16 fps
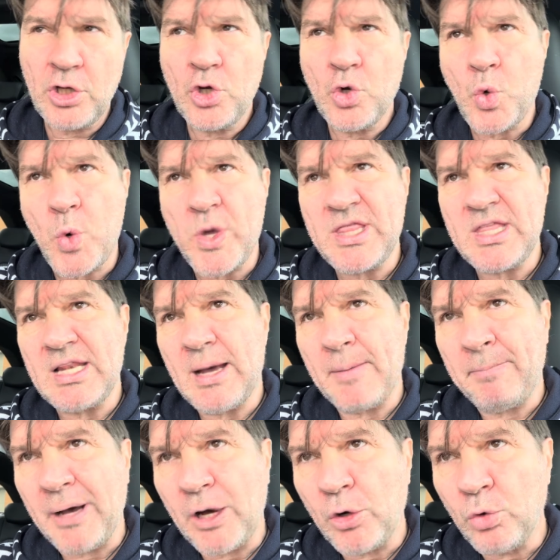Quindi la
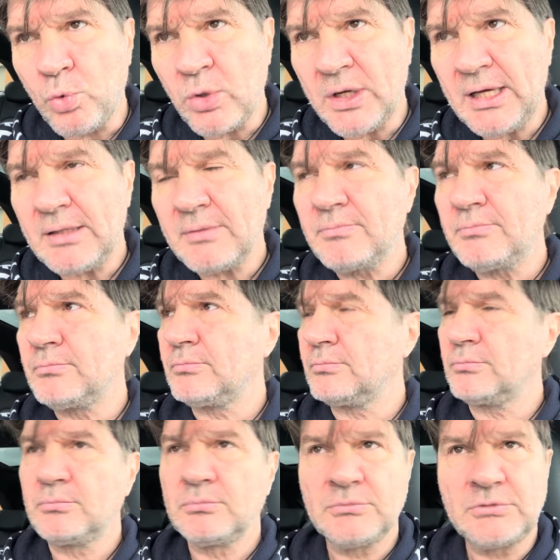paura
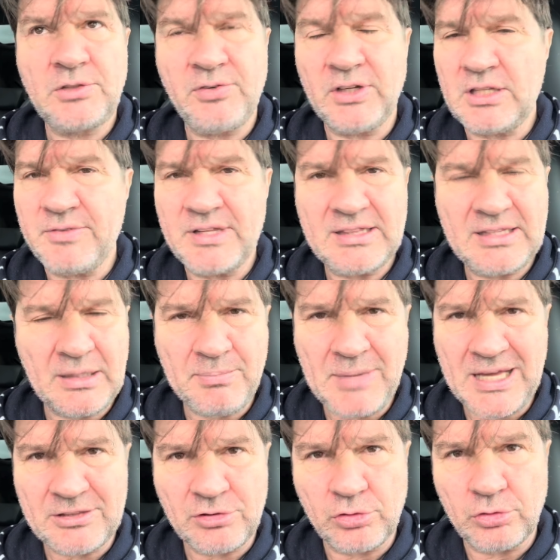ti fa diventare
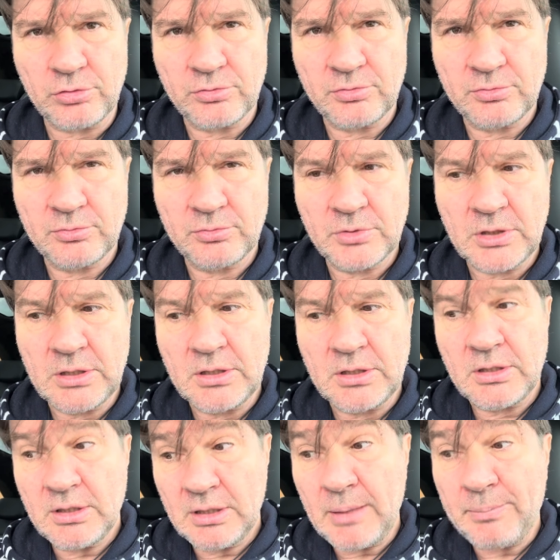matto.
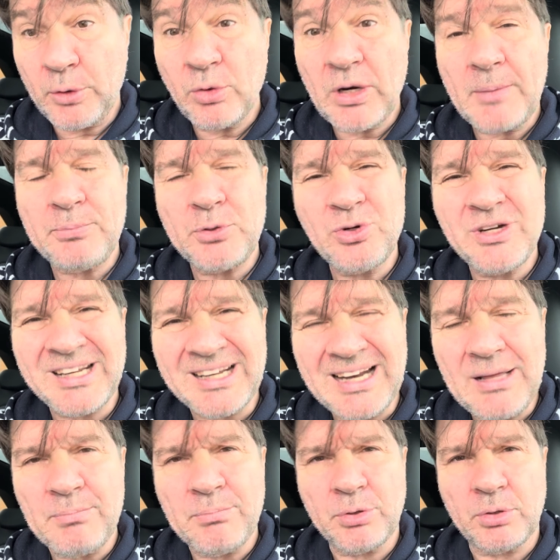La paura è il più
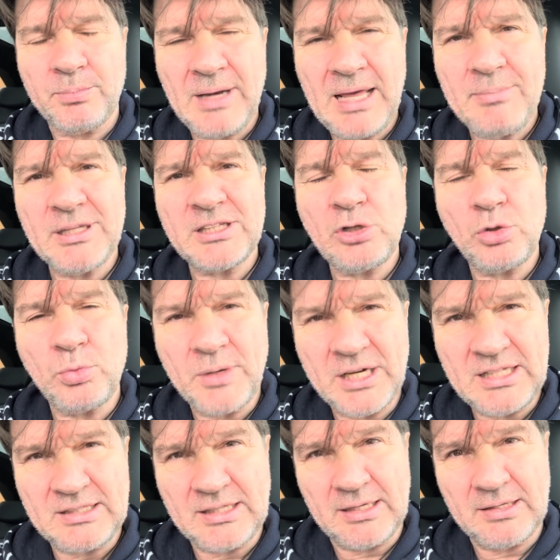gran problema
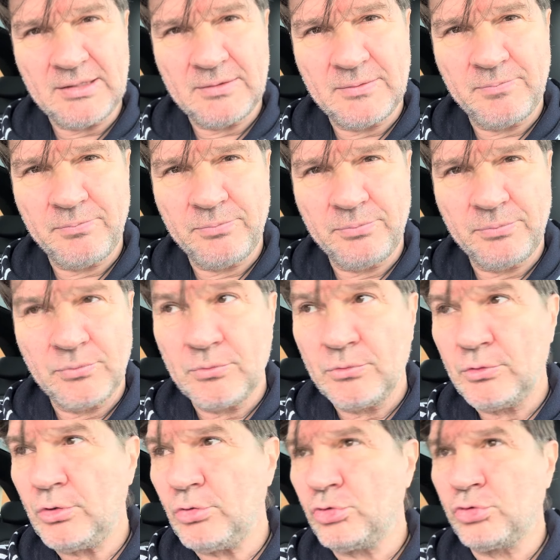dell'umanità.
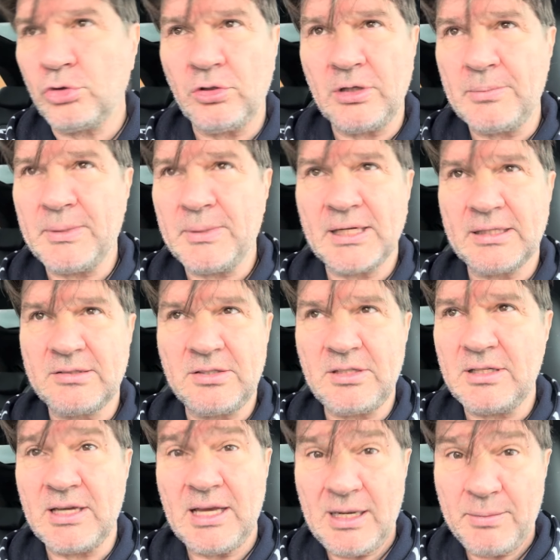Non sono le
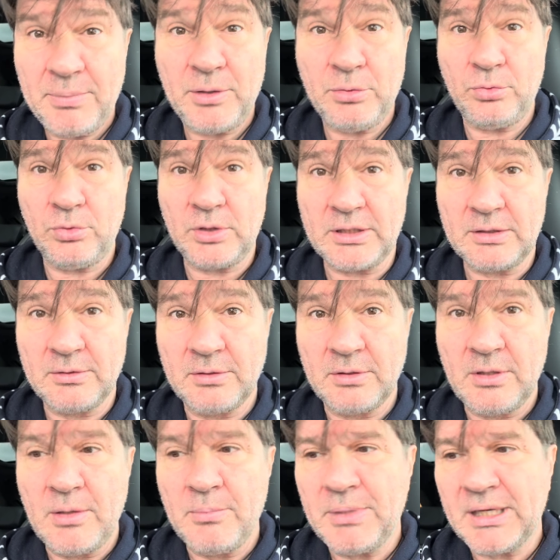malattie, è la paura,
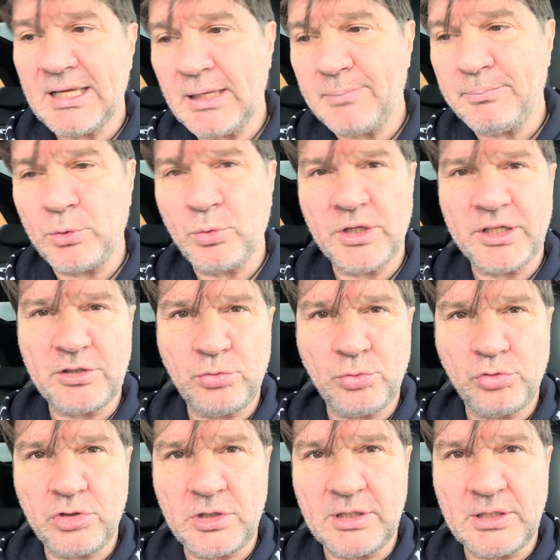perché è la paura che ti
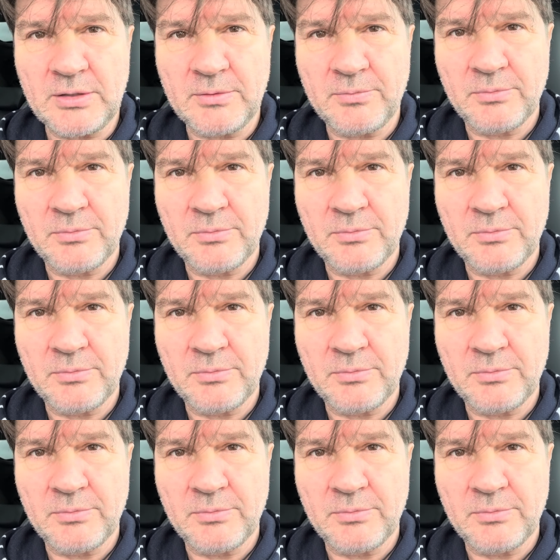uccide.